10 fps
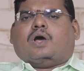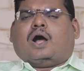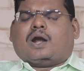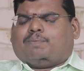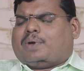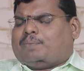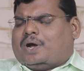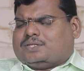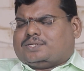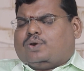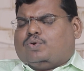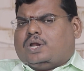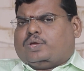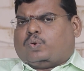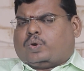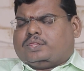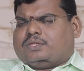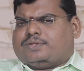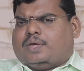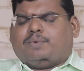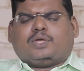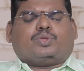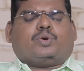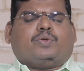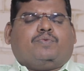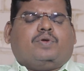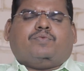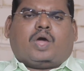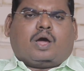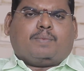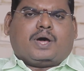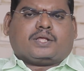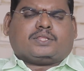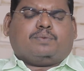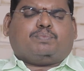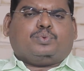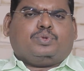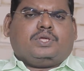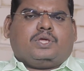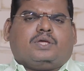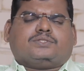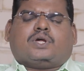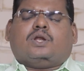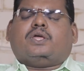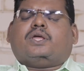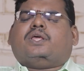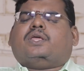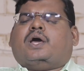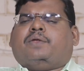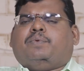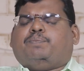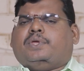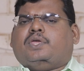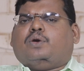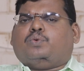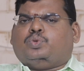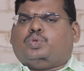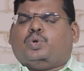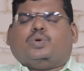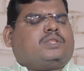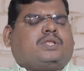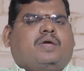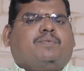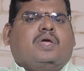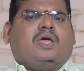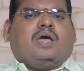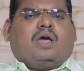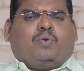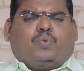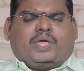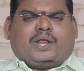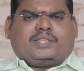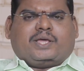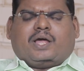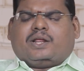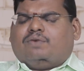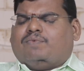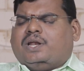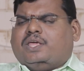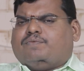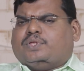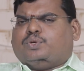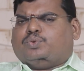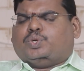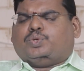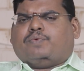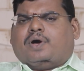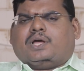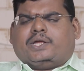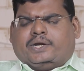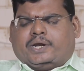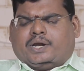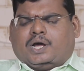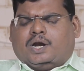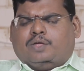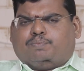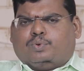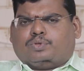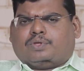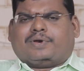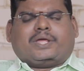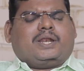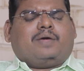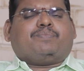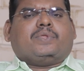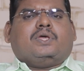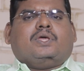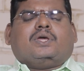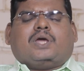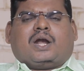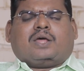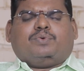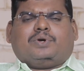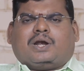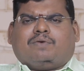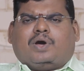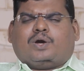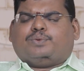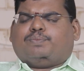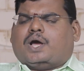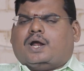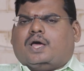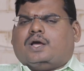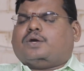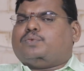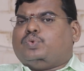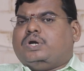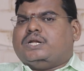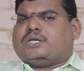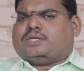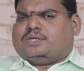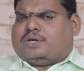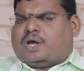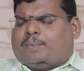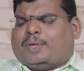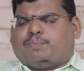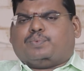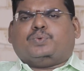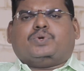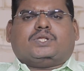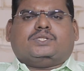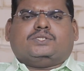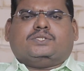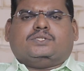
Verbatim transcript: ஆடம்பரமான செலவுகளை குறைத்து சேமிக்க தொடங்குங்க வியாபாரத்தில் புதிய சலுகைகளை அறிவிப்பீங்க உத்தியோகத்தில் உயரதிகாரிகள் வழியை வந்து உதவுவாங்க இன்றைய நாளை பொறுத்தவரையில் கனவு நனவாகும் நாளாக உங்களுக்கு அமைய போகிறது